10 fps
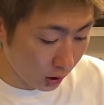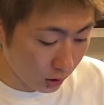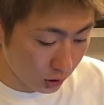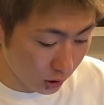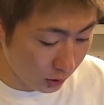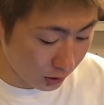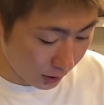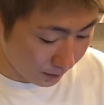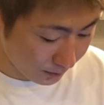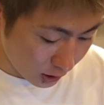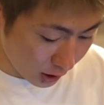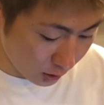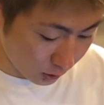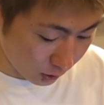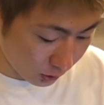あ、違うんだ。
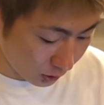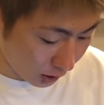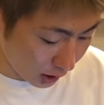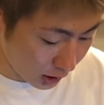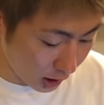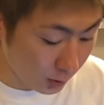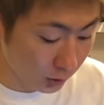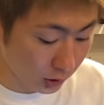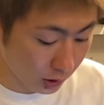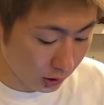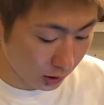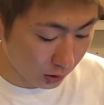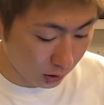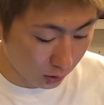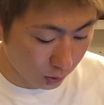シェルドンという海外モデルだって、
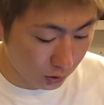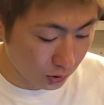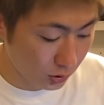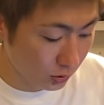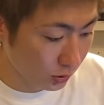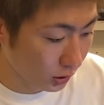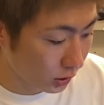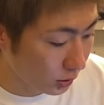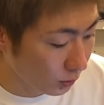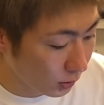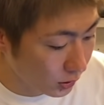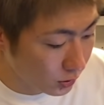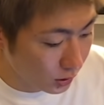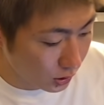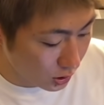フラットボックス仕様だって、でもまあ、
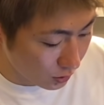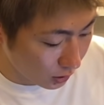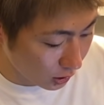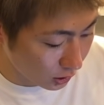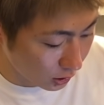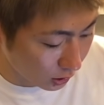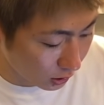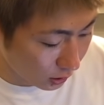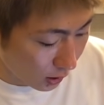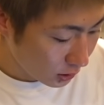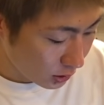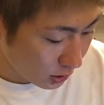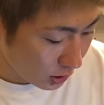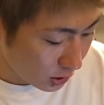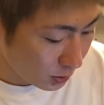作品は入ってないんだ。設置
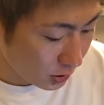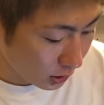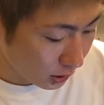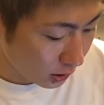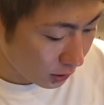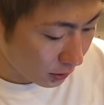が一部違ったりと